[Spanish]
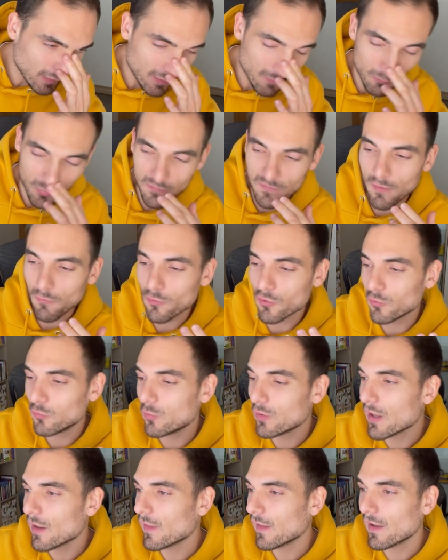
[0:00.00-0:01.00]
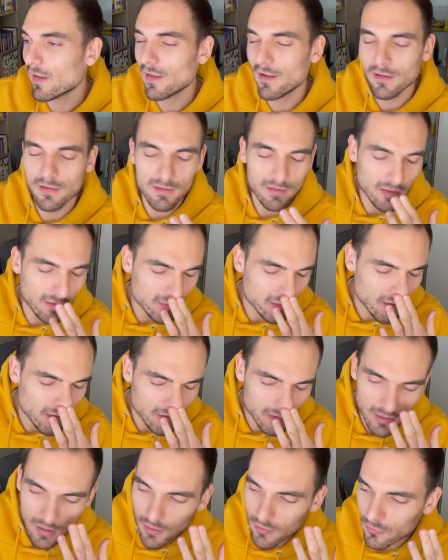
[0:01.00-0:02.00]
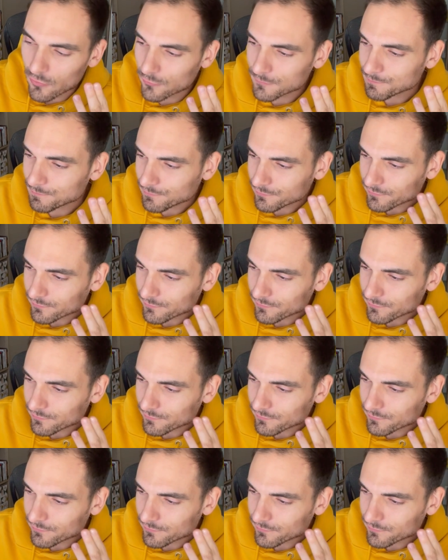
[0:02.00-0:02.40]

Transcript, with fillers: Por favor, Nuria, deja... Ay, ay, ay, qué asco.